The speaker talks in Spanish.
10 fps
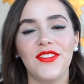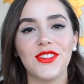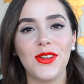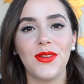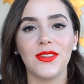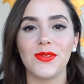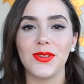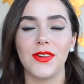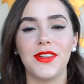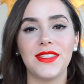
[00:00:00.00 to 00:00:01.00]
No se olviden de
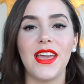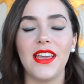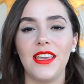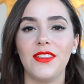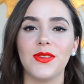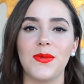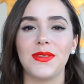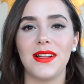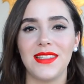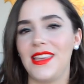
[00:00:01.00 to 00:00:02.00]
suscribirse y nos
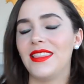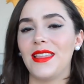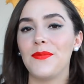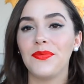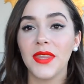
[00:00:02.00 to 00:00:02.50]
vemos a la siguiente.